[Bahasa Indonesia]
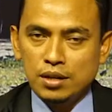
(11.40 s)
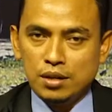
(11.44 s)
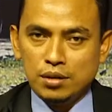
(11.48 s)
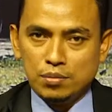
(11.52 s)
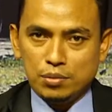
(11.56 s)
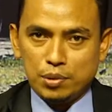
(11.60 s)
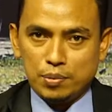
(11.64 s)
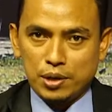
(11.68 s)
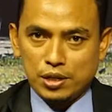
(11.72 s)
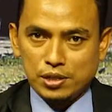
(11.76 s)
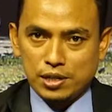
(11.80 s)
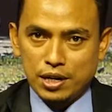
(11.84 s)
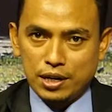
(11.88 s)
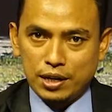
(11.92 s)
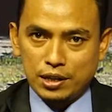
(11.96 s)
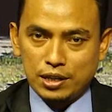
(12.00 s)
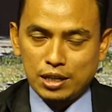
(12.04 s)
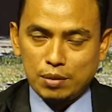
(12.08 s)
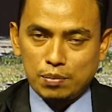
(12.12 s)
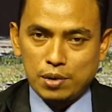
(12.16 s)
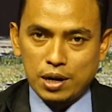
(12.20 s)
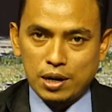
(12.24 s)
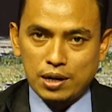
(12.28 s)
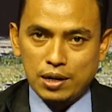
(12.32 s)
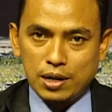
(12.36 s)
Pemirsa
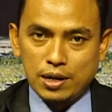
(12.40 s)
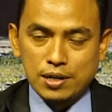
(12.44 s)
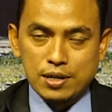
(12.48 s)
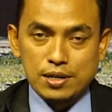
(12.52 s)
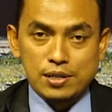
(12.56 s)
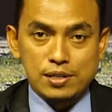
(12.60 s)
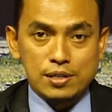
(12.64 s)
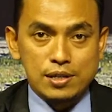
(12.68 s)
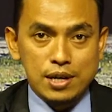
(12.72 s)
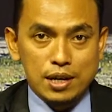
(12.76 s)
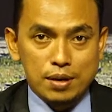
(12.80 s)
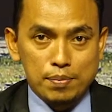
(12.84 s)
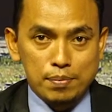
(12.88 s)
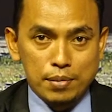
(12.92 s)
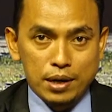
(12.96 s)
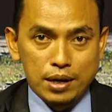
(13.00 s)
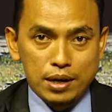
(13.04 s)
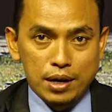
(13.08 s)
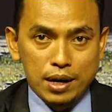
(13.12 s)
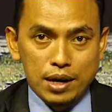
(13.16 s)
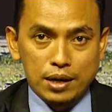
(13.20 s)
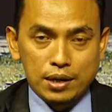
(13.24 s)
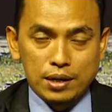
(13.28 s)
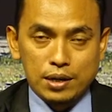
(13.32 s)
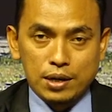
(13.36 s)
kita berada di segmen
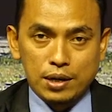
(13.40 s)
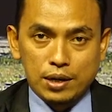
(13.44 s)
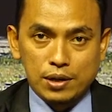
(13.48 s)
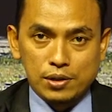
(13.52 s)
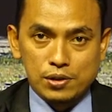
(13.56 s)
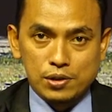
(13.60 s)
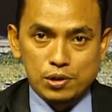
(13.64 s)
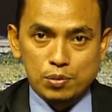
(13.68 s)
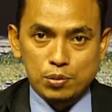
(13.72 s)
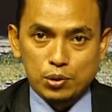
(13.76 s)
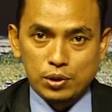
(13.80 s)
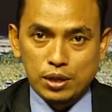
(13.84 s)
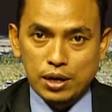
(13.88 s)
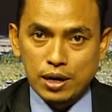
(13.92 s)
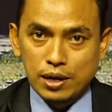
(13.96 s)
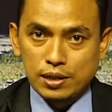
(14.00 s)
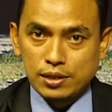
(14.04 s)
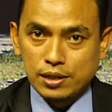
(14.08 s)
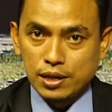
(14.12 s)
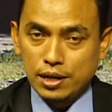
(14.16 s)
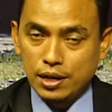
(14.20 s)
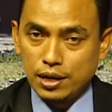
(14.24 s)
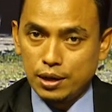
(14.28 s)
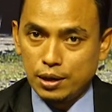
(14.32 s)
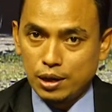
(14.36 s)
akhir seputar
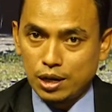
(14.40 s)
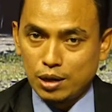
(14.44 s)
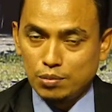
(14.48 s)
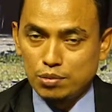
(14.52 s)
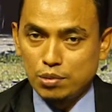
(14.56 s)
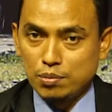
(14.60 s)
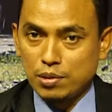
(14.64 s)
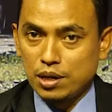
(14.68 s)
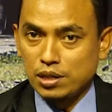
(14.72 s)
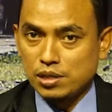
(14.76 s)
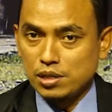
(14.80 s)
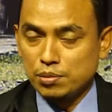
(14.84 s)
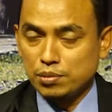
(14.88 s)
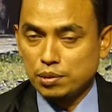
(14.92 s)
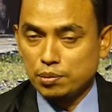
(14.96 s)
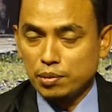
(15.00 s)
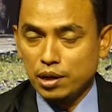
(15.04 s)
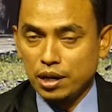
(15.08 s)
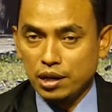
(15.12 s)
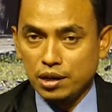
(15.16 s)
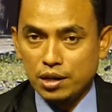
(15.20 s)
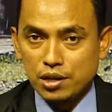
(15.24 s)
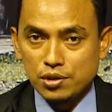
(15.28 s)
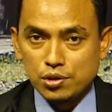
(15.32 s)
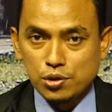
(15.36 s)
Aceh, kami masih
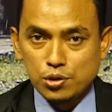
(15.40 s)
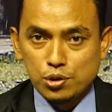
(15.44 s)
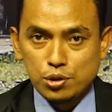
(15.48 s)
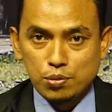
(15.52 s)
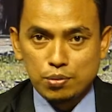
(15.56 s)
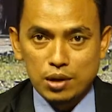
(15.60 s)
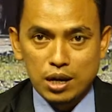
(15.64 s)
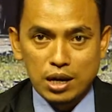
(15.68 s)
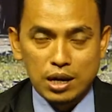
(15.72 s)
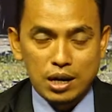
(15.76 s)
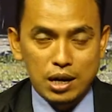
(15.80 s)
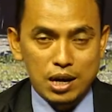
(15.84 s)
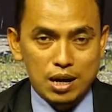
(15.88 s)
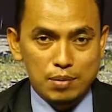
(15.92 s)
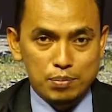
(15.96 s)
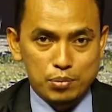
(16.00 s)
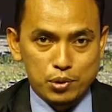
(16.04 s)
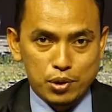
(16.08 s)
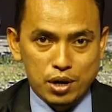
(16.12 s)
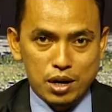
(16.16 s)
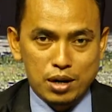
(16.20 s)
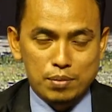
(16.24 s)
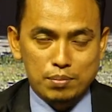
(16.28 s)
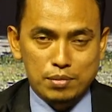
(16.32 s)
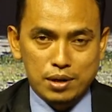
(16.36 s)
memiliki sejumlah
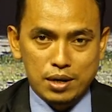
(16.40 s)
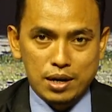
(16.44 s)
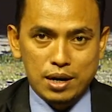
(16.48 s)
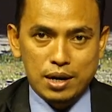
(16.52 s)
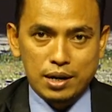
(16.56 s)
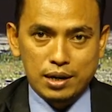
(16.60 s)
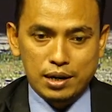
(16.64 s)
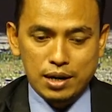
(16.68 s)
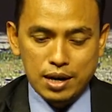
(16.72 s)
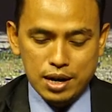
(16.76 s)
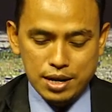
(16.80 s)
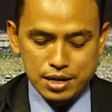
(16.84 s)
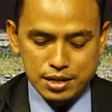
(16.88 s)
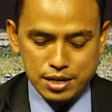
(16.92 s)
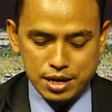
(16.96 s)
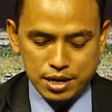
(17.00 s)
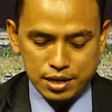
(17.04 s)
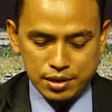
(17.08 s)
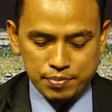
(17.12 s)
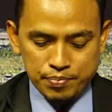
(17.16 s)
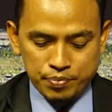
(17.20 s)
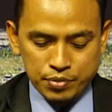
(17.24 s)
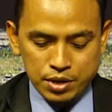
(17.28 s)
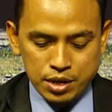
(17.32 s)
laporan menarik lainnya.